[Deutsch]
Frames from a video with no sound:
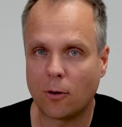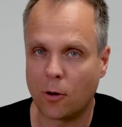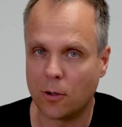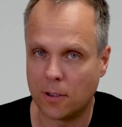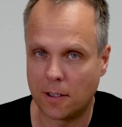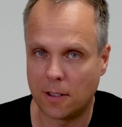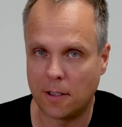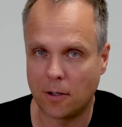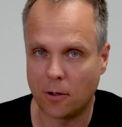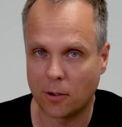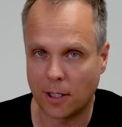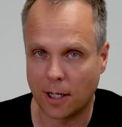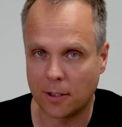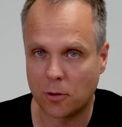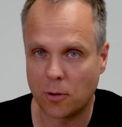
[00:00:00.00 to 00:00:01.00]
können Sie sich auch
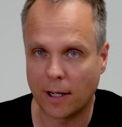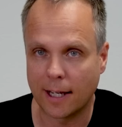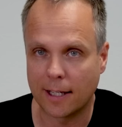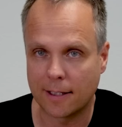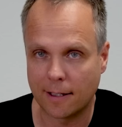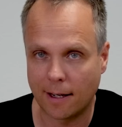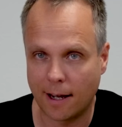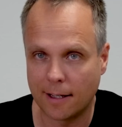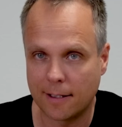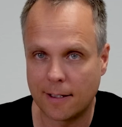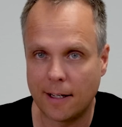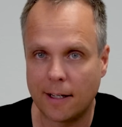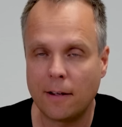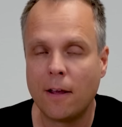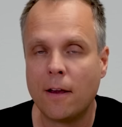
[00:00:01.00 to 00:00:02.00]
dazu ergänzend
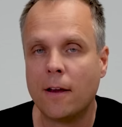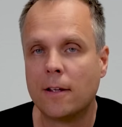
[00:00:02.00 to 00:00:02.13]
ansehen.